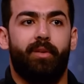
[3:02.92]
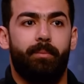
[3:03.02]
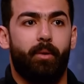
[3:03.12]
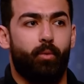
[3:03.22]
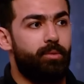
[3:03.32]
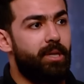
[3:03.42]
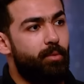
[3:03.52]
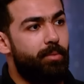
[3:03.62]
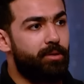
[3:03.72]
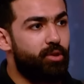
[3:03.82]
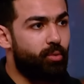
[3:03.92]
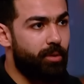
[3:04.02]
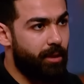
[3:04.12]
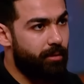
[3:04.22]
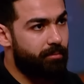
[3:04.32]
موجوده ممكن
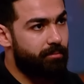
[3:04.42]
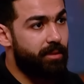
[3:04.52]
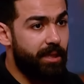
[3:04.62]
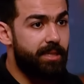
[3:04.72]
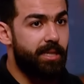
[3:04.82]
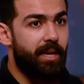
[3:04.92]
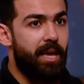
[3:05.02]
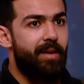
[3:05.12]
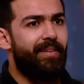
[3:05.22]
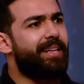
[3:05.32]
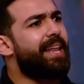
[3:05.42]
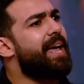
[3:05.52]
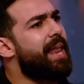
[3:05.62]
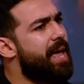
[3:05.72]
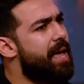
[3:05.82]
تدخلي تقيسي فقالت لها
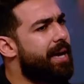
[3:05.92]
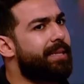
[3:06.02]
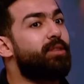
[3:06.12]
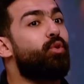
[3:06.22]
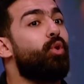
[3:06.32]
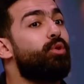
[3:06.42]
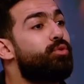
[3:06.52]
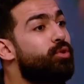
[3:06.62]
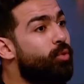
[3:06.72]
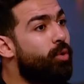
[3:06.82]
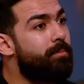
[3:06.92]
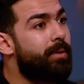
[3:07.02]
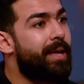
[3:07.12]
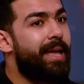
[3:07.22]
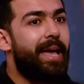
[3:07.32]
لا انا هدخل اوضه النوم
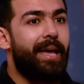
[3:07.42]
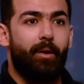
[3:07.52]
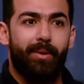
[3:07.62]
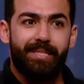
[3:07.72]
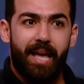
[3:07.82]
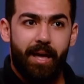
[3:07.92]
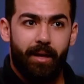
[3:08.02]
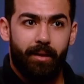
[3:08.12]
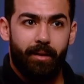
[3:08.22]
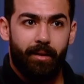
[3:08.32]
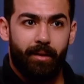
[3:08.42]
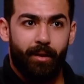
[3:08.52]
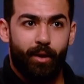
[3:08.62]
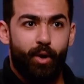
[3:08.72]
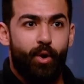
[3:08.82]
هي واسعه
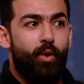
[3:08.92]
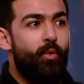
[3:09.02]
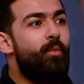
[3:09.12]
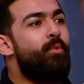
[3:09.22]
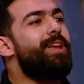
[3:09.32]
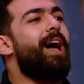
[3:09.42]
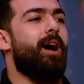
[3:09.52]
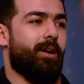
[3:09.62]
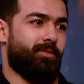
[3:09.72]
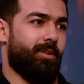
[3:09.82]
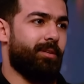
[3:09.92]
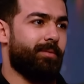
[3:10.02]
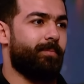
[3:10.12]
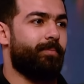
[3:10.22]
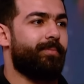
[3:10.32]
ومريحه اكتر
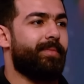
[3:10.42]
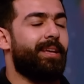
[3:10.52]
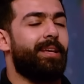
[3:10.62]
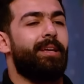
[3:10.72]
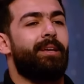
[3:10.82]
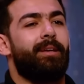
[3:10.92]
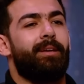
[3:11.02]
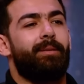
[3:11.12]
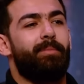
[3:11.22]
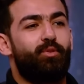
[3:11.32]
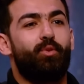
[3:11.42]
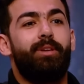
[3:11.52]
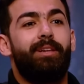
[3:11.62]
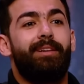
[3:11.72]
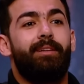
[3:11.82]

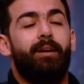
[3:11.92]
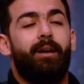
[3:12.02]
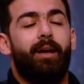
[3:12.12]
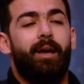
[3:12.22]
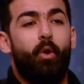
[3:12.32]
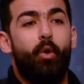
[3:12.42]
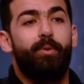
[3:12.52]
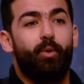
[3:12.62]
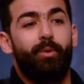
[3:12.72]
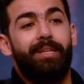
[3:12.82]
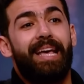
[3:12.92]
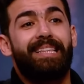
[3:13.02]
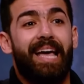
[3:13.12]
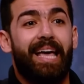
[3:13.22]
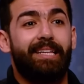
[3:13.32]
بتقول آه، وهو بيقول ان هي
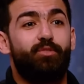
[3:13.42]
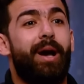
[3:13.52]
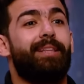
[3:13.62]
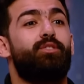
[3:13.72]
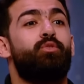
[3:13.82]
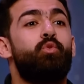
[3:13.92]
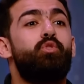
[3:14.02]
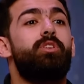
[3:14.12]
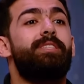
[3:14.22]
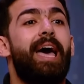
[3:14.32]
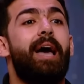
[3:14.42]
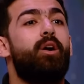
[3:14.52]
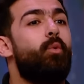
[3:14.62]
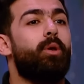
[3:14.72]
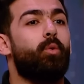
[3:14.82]
دخلت وقعدت نص ساعه
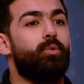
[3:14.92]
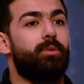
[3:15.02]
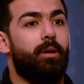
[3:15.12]
جوه الاوضه